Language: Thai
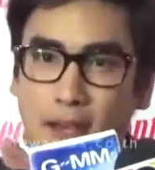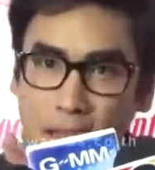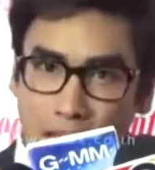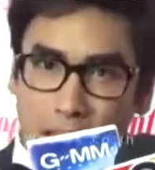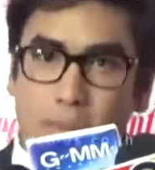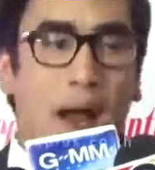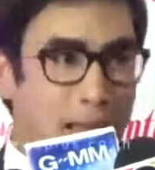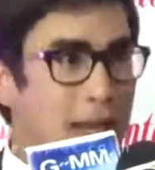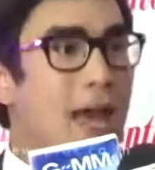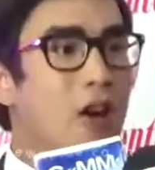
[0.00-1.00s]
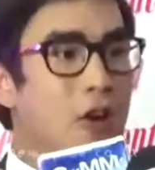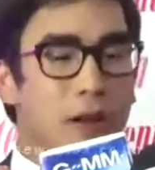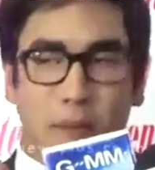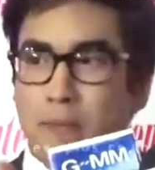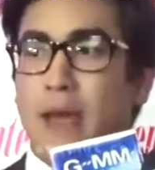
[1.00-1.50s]
ในในปักนี้แน่นอน
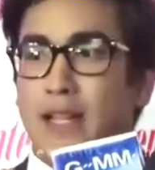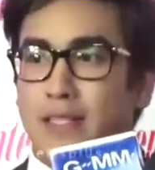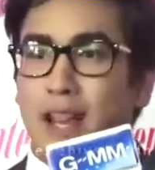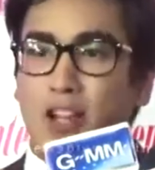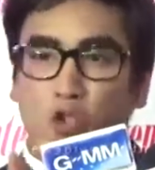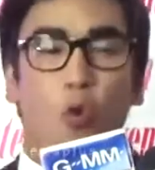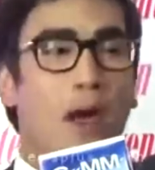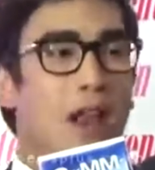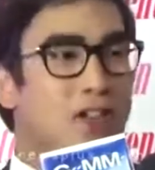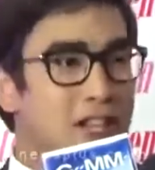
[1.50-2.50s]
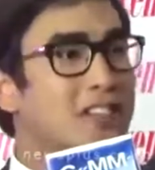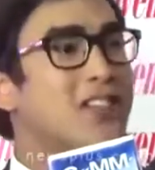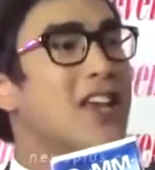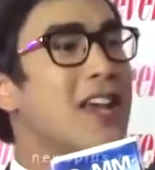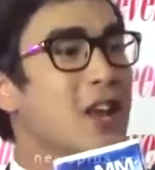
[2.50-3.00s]
สำหรับอิมเมจนี้ก็สวยแล้วก็เซ็ก
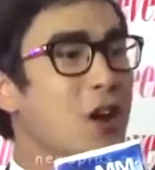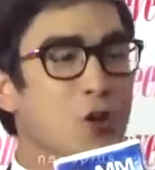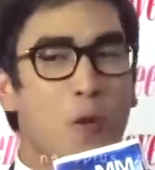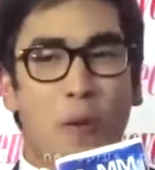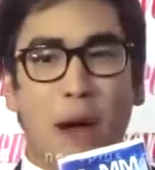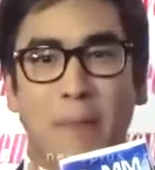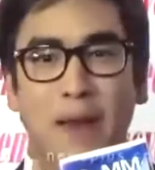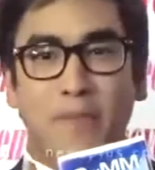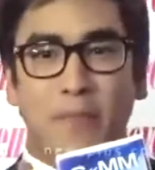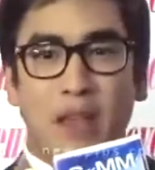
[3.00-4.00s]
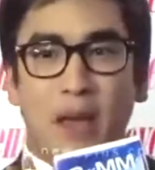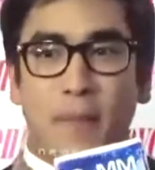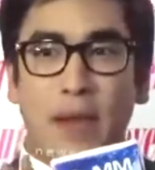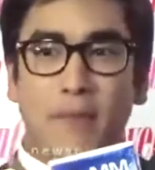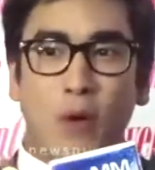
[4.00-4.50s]
ซี่แล้วก็ดูแบบว่าเป็น
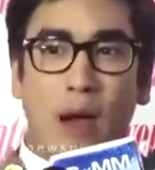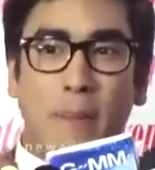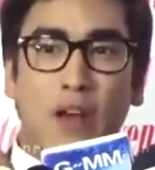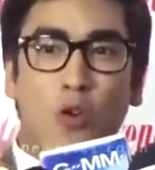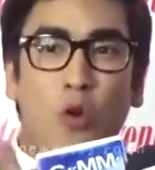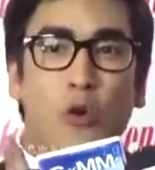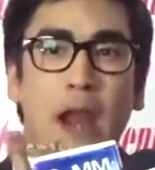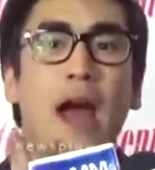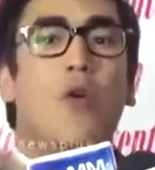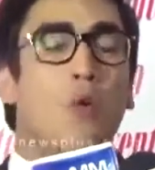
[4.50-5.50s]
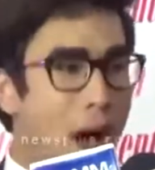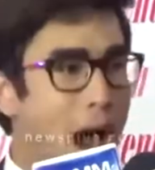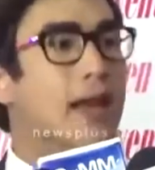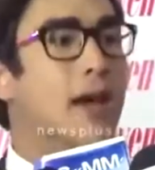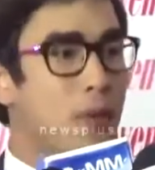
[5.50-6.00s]
เป็นแบบว่าเป็นคู่รักคู่ห
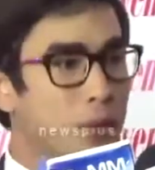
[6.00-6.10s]
วานครับผ